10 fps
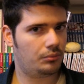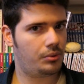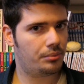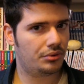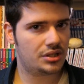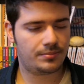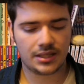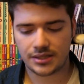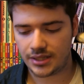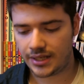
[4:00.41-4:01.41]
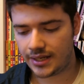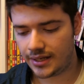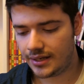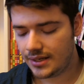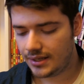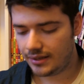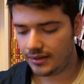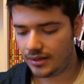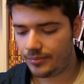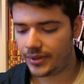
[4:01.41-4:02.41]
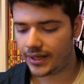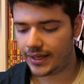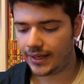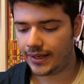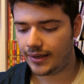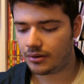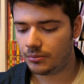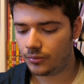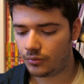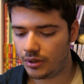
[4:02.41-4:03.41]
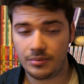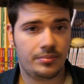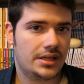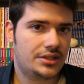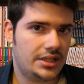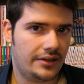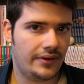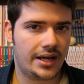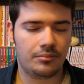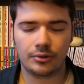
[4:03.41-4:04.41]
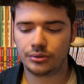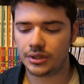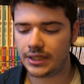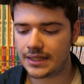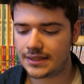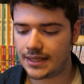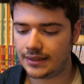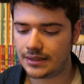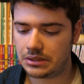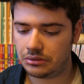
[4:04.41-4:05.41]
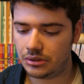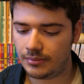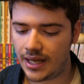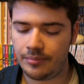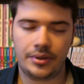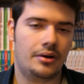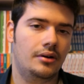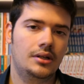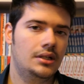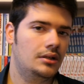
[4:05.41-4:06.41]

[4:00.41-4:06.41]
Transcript: un po' più dispiacere eh, perché comunque mi piaceva era molto interessante secondo me però